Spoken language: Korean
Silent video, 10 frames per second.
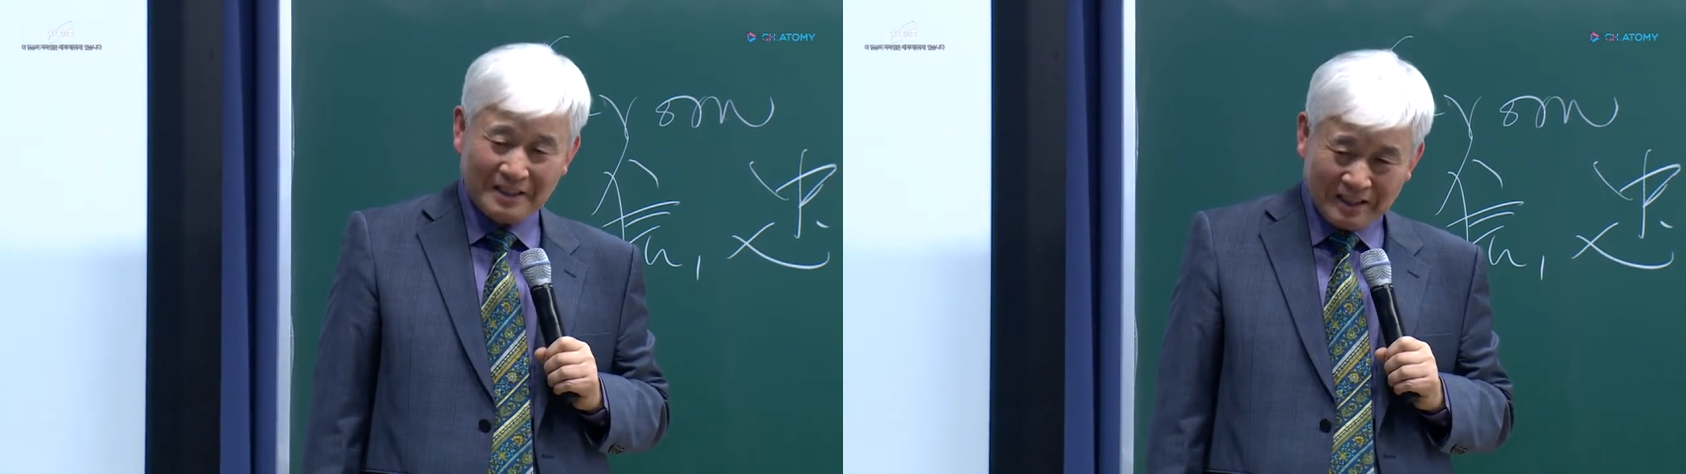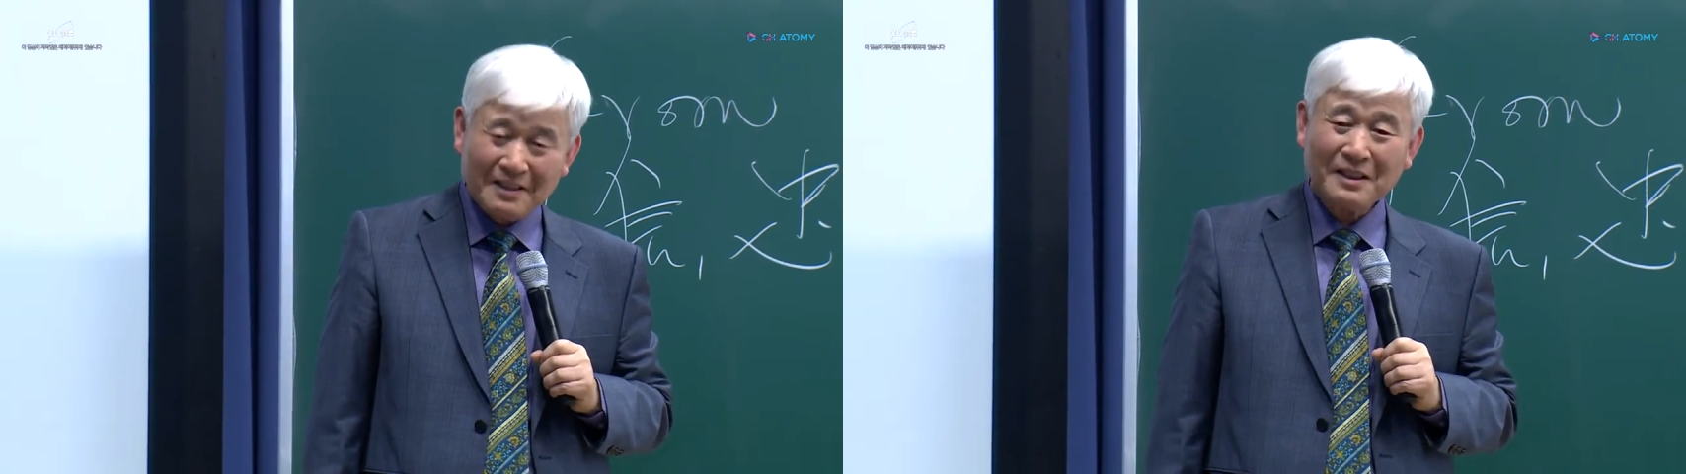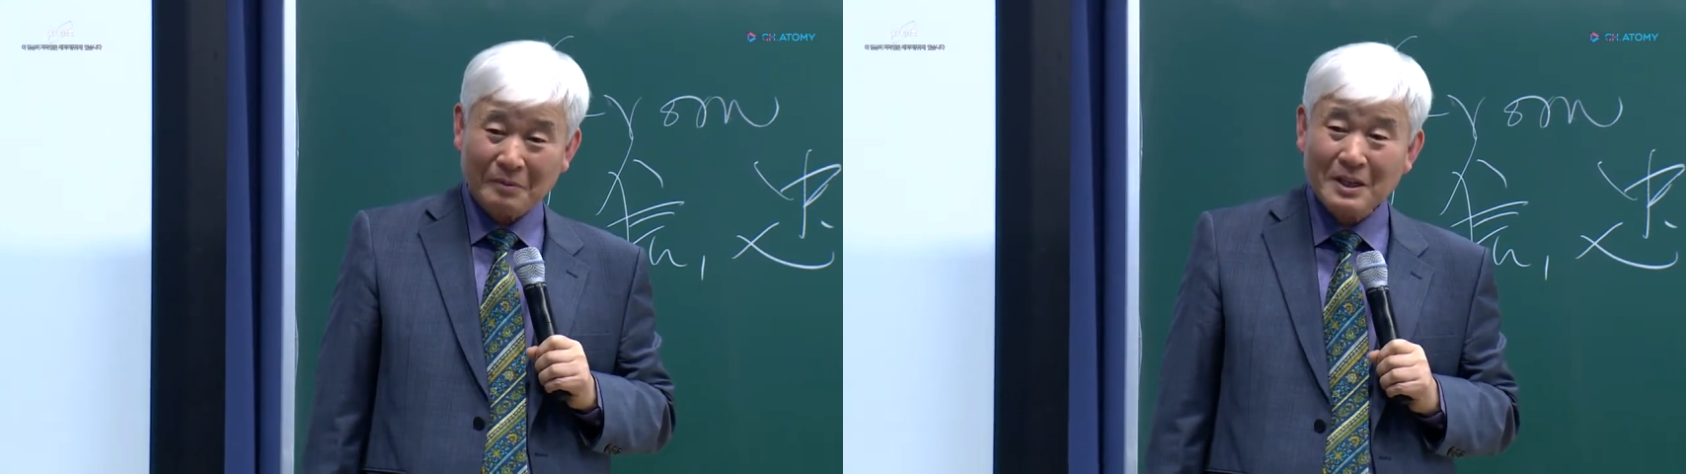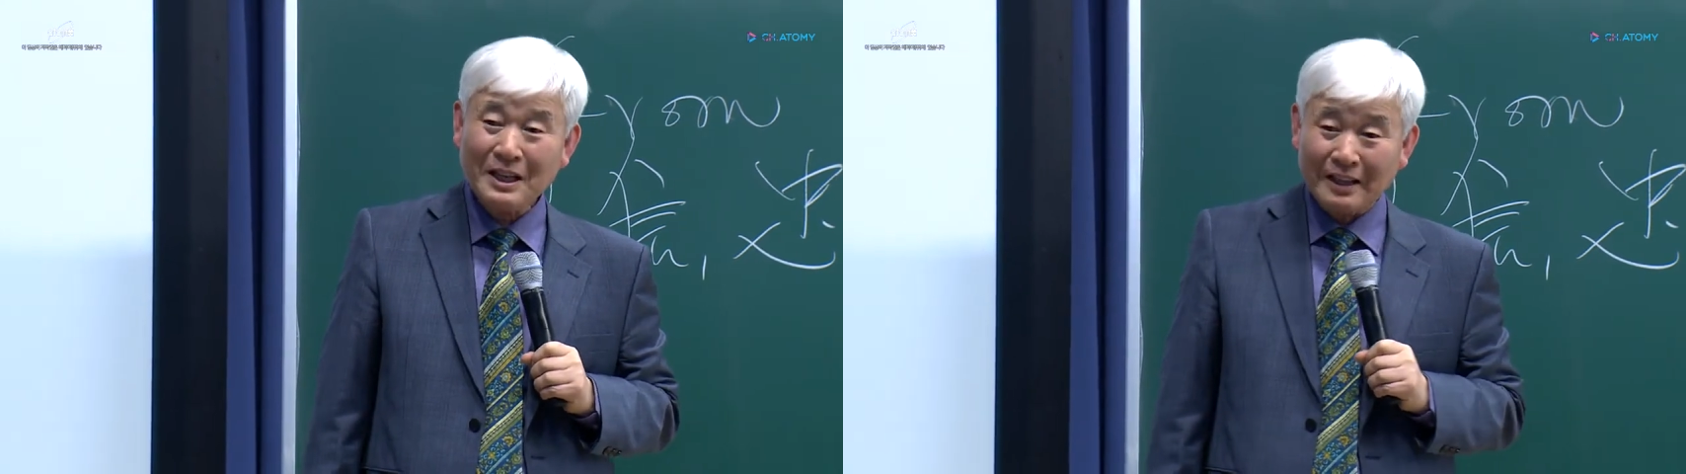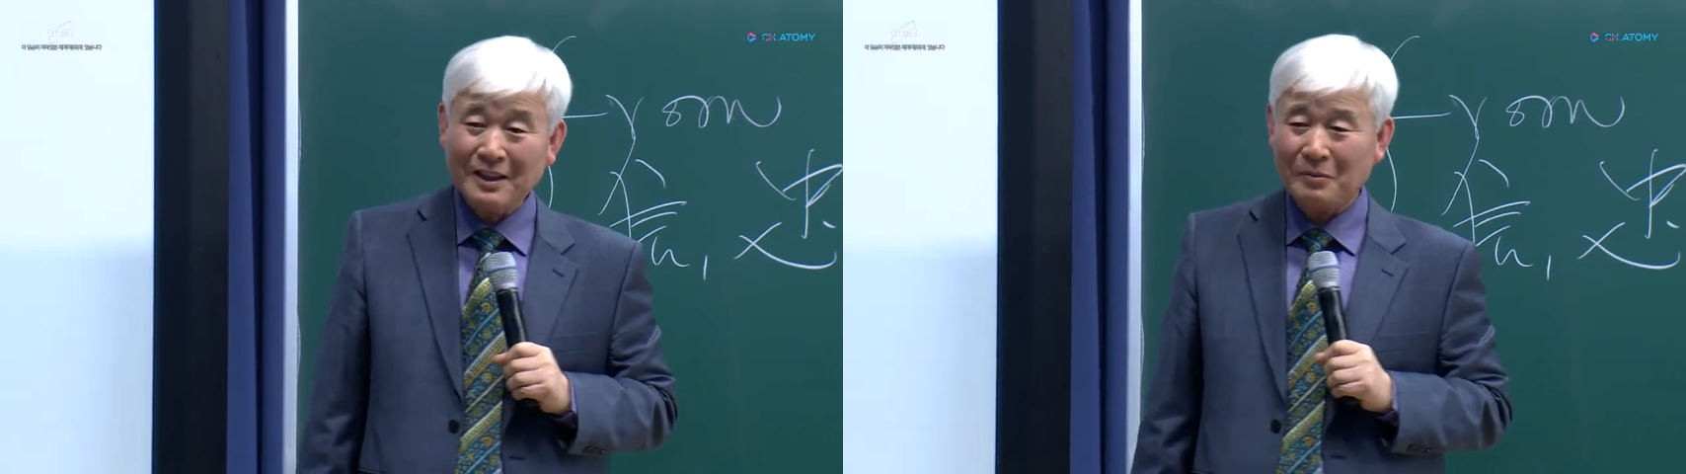인간 개발이
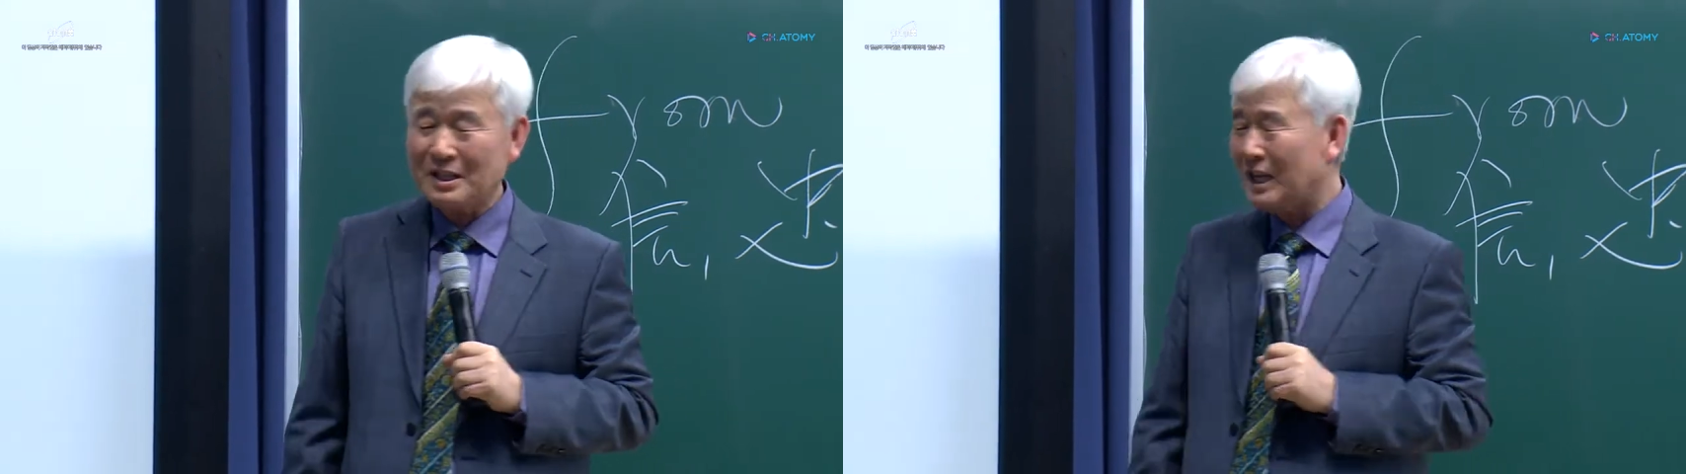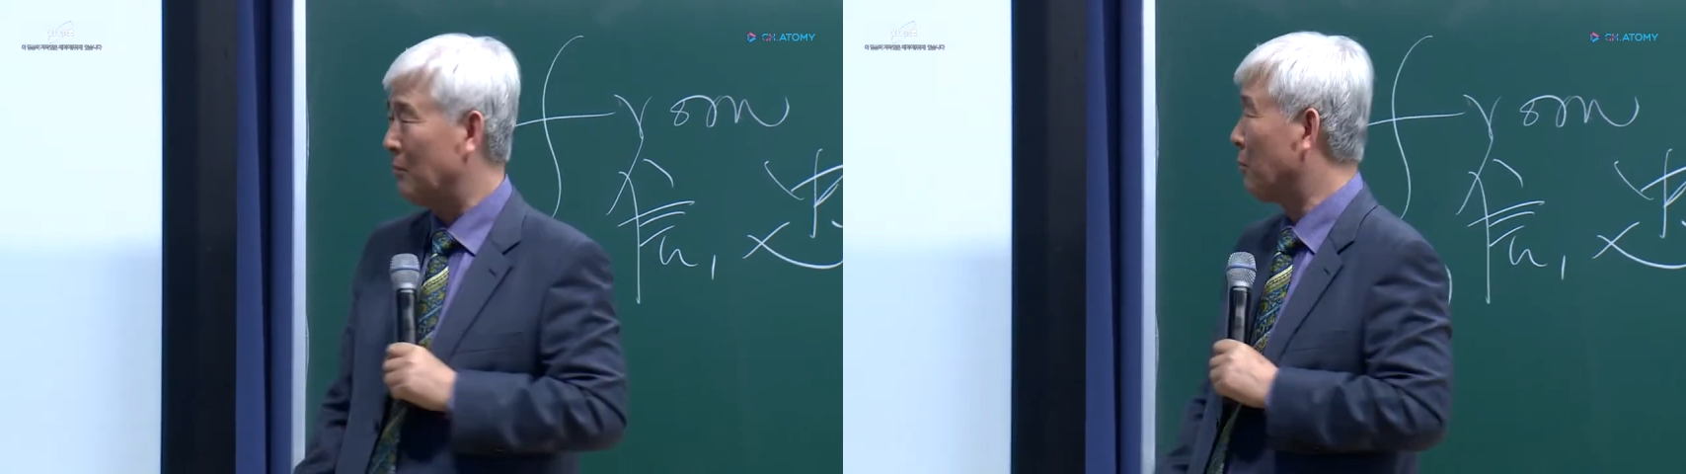안 되면. 자,